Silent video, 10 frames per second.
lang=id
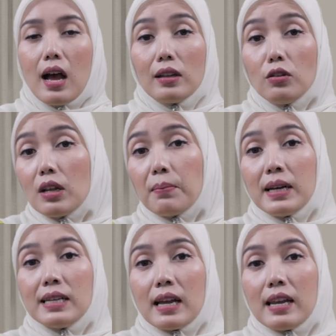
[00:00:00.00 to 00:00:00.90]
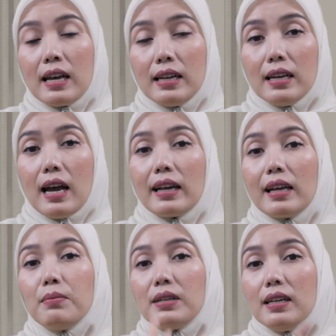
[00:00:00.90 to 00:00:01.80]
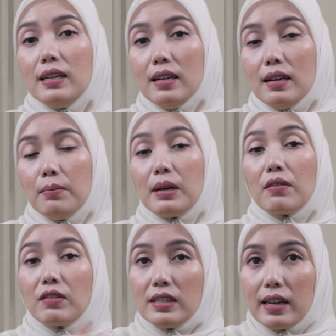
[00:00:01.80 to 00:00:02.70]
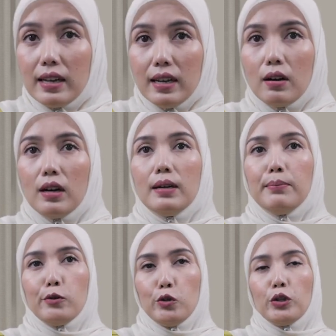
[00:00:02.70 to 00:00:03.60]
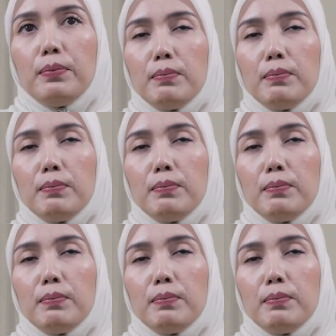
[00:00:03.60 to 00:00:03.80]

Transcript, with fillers: atau tanpa disadari anaknya menjadi bernafas dari e, mulut.